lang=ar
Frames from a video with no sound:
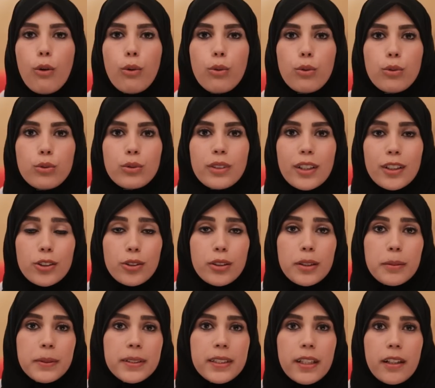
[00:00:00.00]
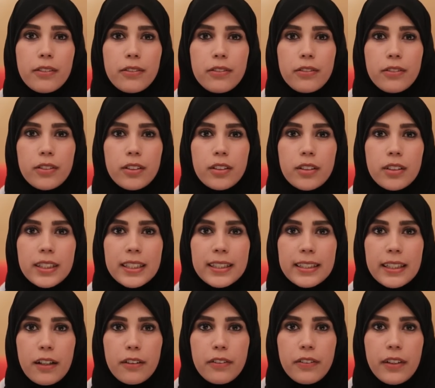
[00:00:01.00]
وتنشكر بزاف
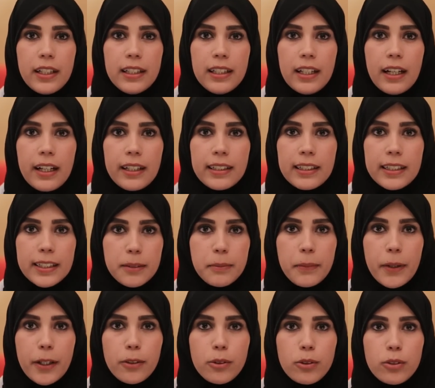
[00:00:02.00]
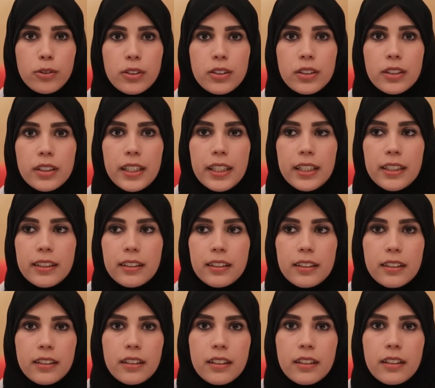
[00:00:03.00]
نيسكافي على هاد الاكسبيريونس
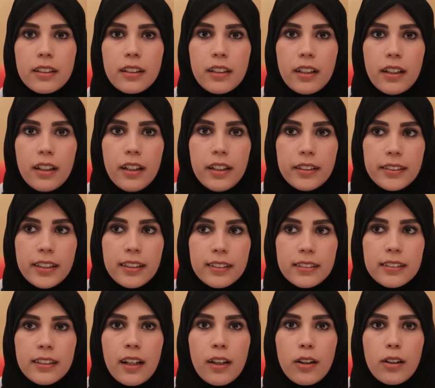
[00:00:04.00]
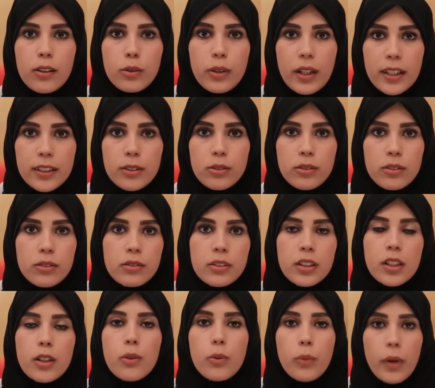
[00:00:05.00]
حيت آه، عطاتنا اوكازيون
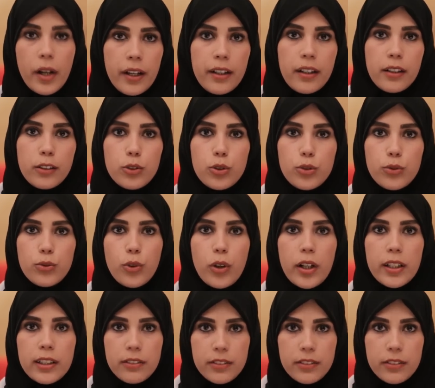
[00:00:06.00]
واعره نشوفوا هاد